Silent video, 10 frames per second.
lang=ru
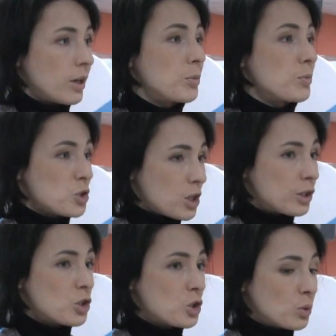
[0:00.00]
и
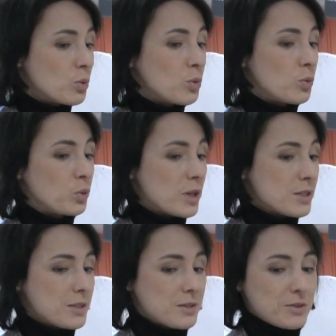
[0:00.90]
примечательно, что у
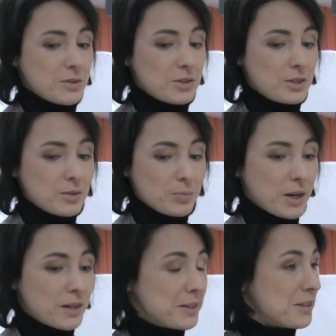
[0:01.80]
нас э, не,
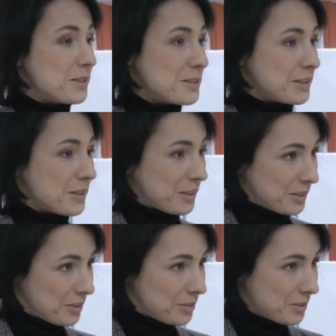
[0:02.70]
пока не единый
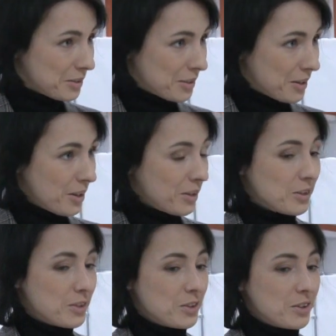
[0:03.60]
контент,
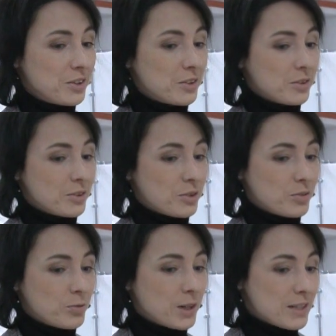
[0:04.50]
и
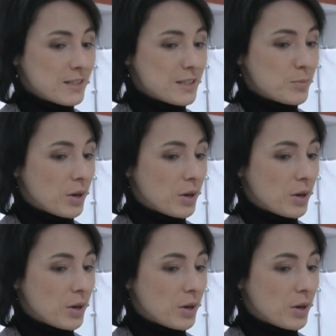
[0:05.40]
вакансии